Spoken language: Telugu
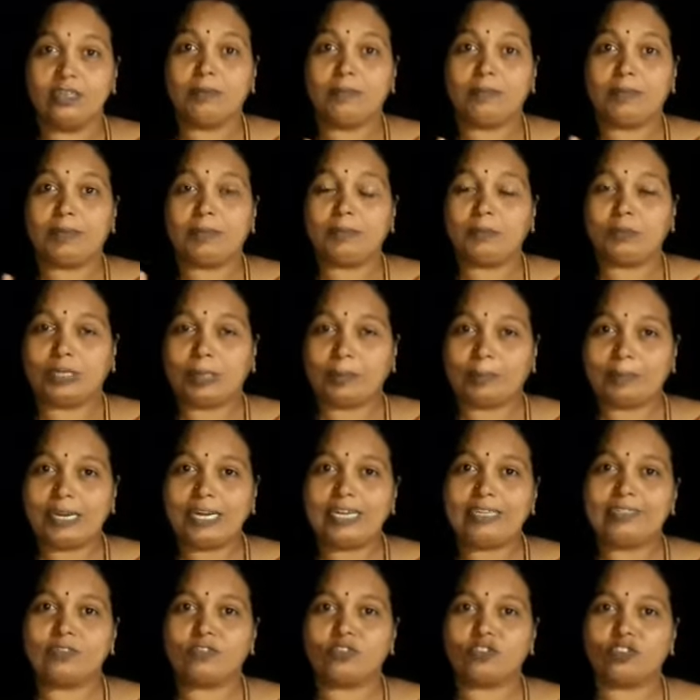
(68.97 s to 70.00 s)
మనము
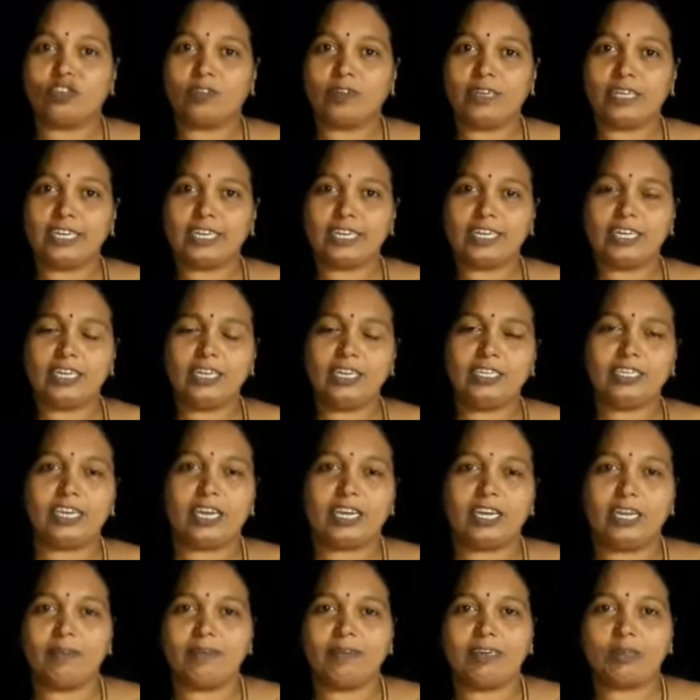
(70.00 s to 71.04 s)
తమ్నైల్స్ ఇచ్చుకోవాలి అన్నీ
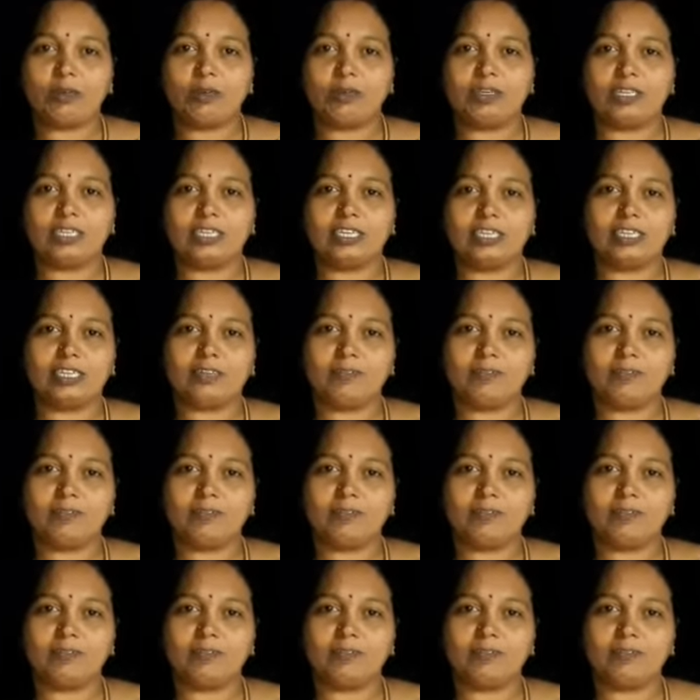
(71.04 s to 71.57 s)
చాలా వరకు ఉంటుంది కదా